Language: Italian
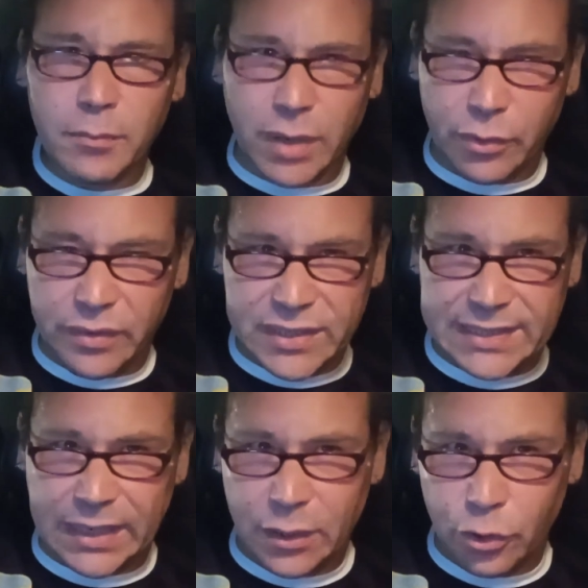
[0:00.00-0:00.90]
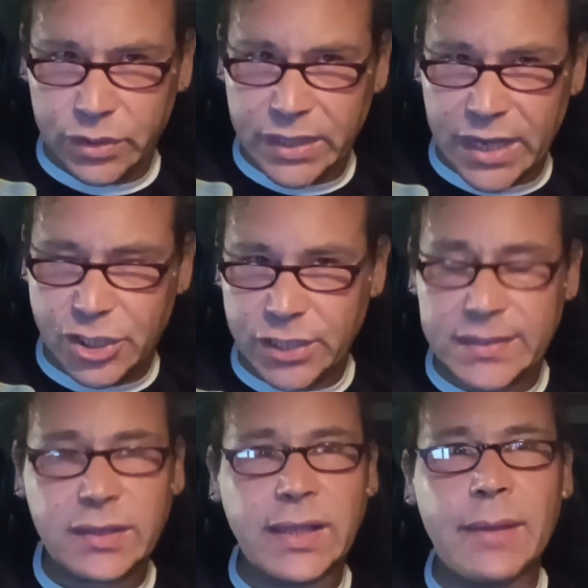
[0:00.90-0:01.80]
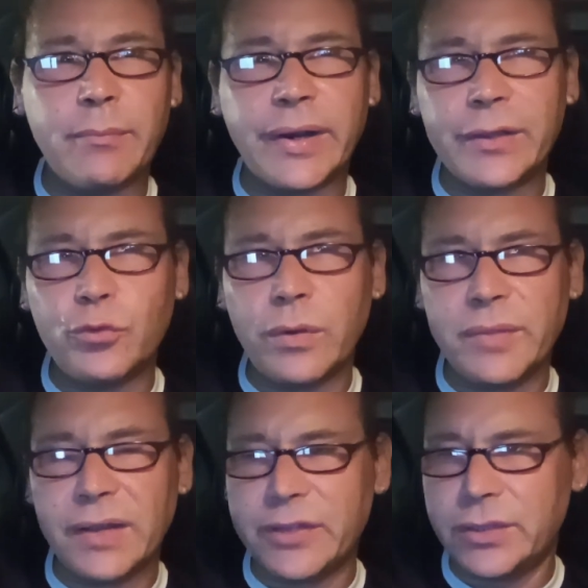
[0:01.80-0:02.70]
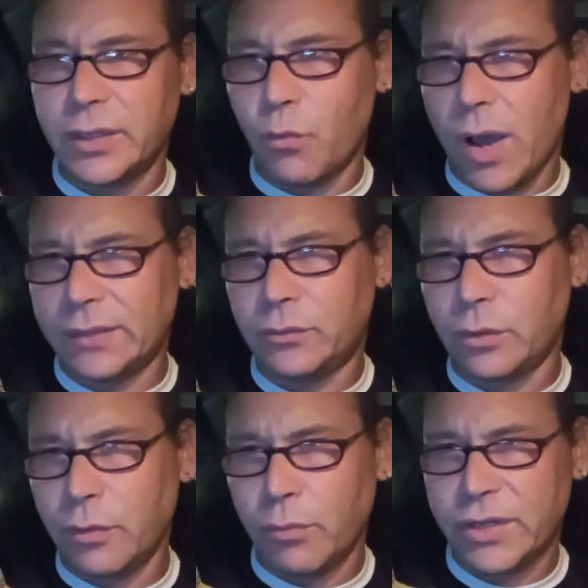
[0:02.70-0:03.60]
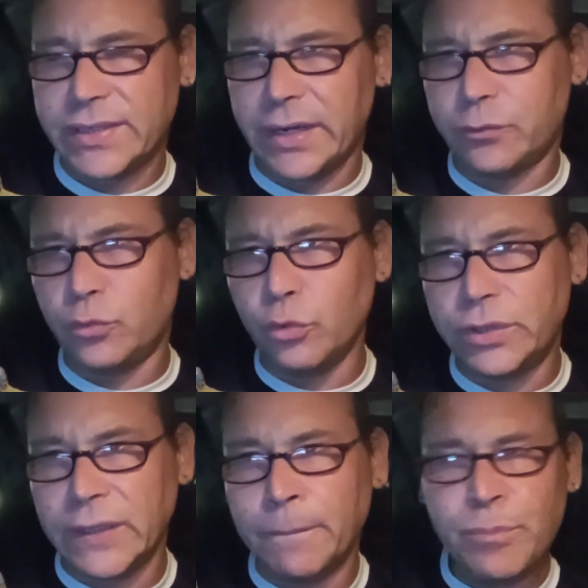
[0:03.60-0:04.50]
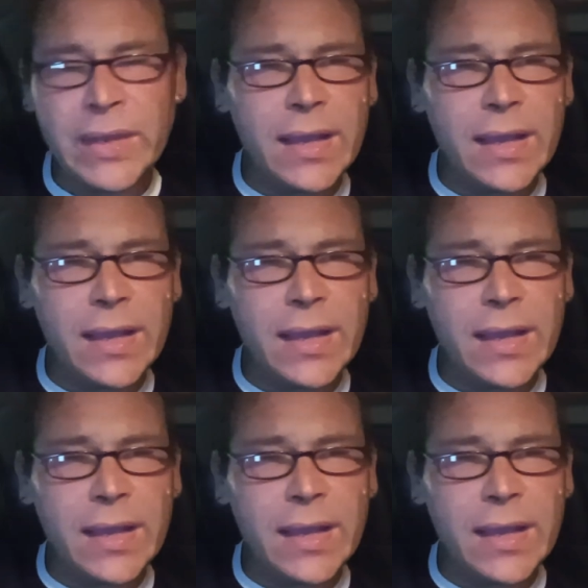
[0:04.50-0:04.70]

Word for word: Barone Vassallo, 10 settembre 2024, buonasera a tutti.